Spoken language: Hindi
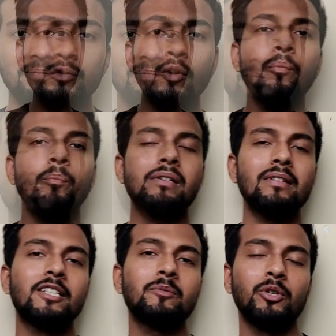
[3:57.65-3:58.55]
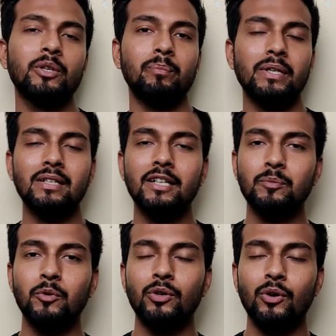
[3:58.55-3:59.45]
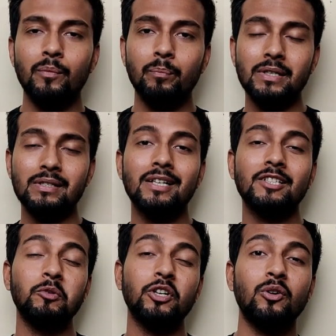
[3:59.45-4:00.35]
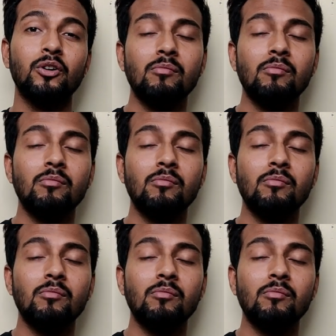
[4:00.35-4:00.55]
सो पर्सनल एक्सपोर्ट पर्सनल एक्सपोर्ट और पर्सनल एक्सपोर्ट या